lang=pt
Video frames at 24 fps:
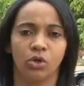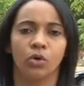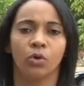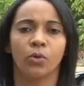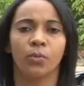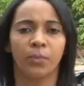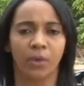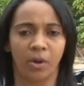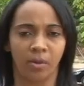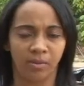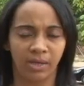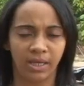O
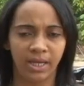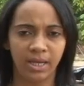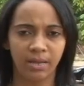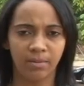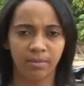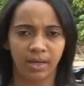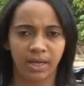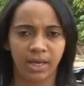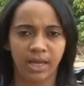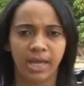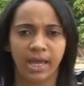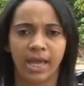
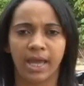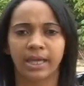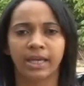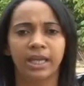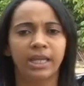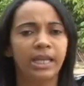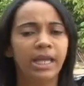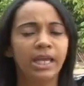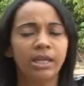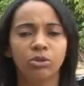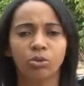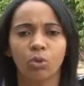problema é
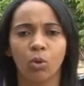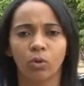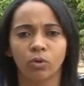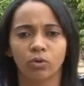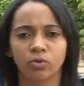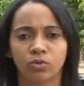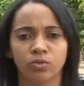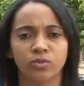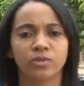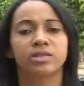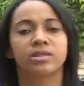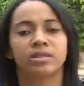que nem
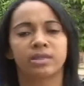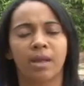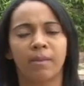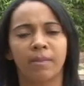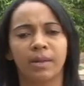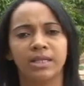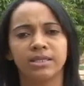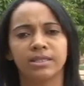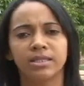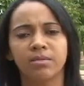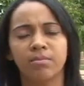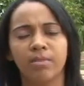todos os
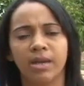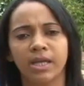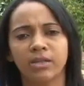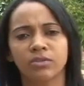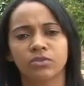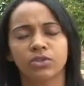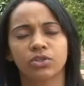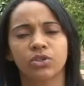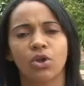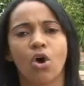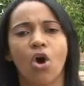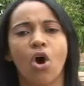
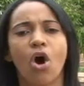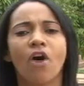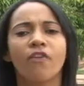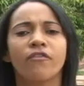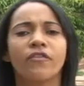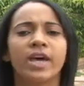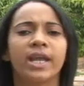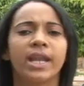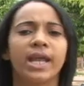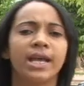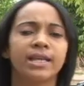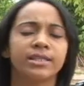estabelecimentos
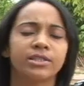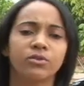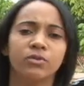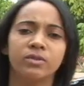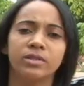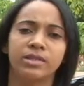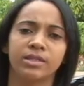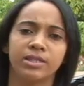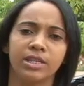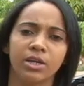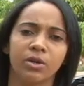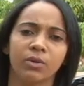oferecem
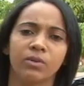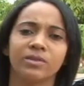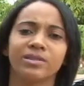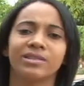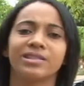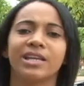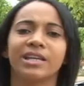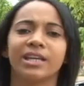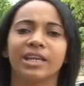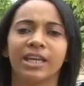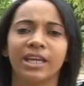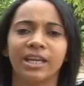os ciclos
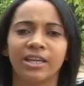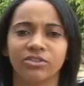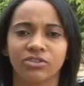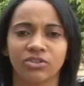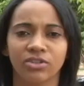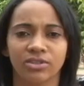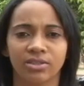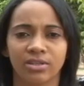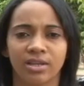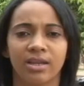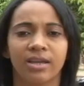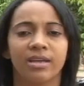
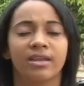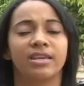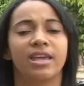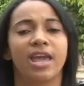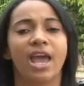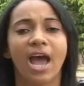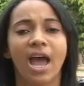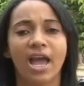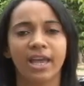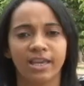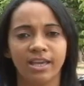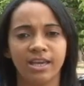seguintes e
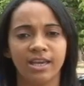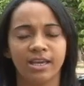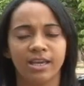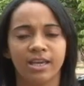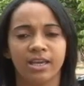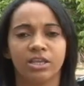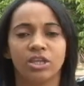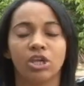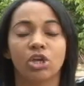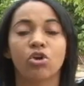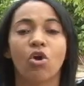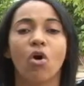é aí
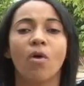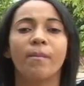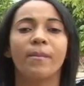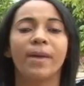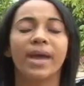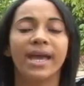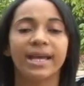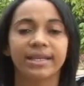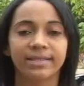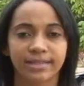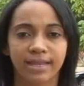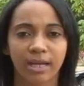que
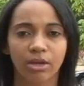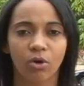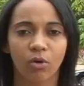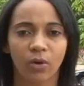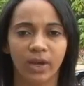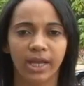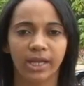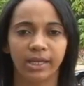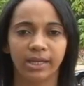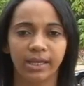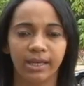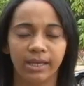começa a
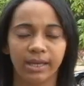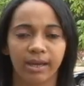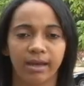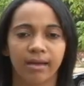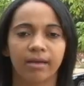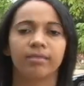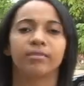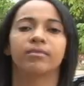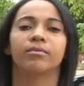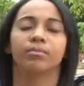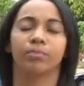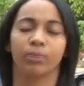correria
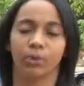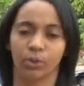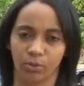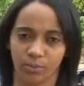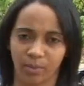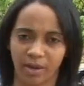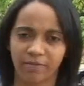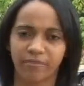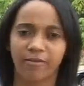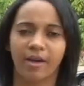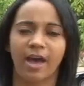por uma